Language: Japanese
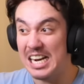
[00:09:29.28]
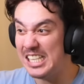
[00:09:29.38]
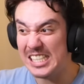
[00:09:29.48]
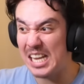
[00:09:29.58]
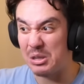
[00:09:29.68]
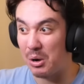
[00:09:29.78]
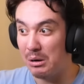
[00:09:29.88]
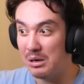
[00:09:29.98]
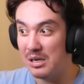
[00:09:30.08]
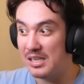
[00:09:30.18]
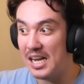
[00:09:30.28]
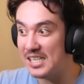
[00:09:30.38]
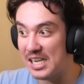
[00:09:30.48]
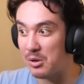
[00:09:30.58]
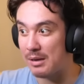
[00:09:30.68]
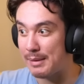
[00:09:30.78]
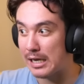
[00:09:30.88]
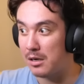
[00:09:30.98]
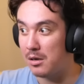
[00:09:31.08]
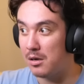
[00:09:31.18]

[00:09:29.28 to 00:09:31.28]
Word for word: 何してんの何してんの君